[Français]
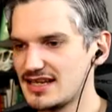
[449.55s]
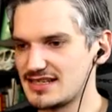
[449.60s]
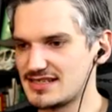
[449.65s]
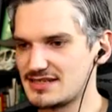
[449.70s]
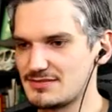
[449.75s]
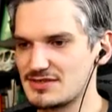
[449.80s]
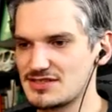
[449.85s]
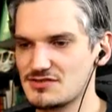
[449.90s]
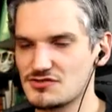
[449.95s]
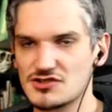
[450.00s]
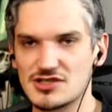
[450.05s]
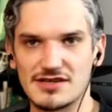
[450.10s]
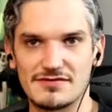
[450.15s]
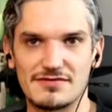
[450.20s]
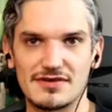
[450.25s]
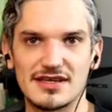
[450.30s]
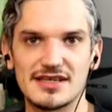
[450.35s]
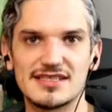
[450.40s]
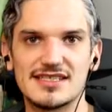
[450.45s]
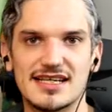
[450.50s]
les émissions, je les
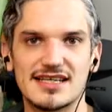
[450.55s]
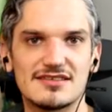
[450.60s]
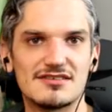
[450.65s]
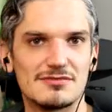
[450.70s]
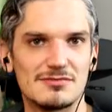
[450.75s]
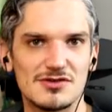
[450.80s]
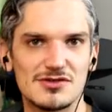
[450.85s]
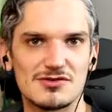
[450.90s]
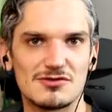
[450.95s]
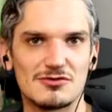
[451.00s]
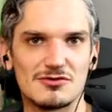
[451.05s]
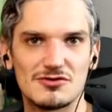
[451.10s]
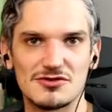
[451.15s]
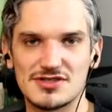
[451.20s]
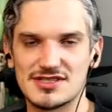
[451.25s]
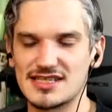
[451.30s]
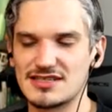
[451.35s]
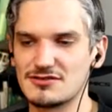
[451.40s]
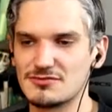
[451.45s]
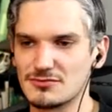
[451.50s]
fais directement sur le
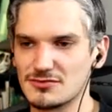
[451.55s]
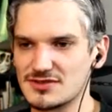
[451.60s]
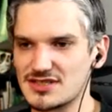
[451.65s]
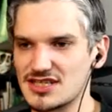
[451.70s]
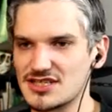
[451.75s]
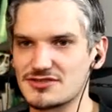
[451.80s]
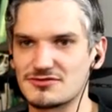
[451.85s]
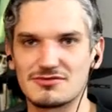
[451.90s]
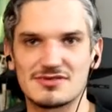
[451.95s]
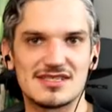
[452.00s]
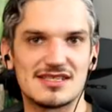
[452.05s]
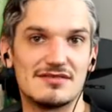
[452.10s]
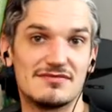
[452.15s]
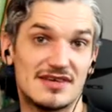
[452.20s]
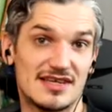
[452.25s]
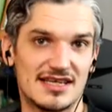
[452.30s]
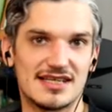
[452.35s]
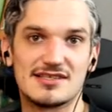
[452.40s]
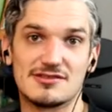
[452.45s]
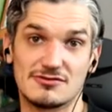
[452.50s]
logiciel de montage, donc ce
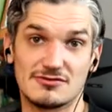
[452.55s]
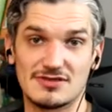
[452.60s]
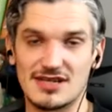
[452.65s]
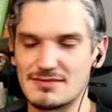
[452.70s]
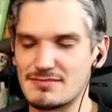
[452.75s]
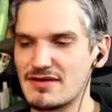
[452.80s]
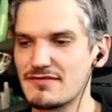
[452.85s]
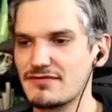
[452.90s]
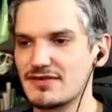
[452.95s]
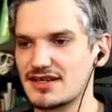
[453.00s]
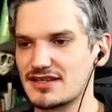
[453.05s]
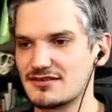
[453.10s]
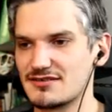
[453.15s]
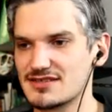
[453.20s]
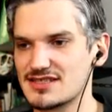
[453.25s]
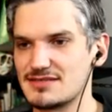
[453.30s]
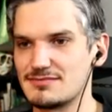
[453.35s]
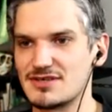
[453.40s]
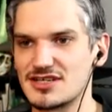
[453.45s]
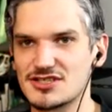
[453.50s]
fait qu'elles ont la même
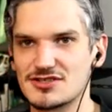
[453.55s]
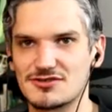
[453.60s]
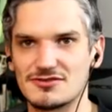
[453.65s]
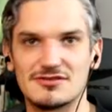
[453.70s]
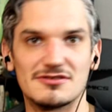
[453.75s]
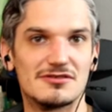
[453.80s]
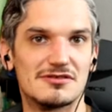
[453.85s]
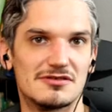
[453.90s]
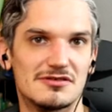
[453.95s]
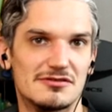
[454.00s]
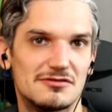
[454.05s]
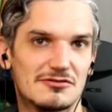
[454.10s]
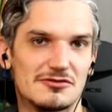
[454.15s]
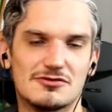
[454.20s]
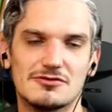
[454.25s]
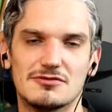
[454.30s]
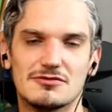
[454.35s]
fréquence image que,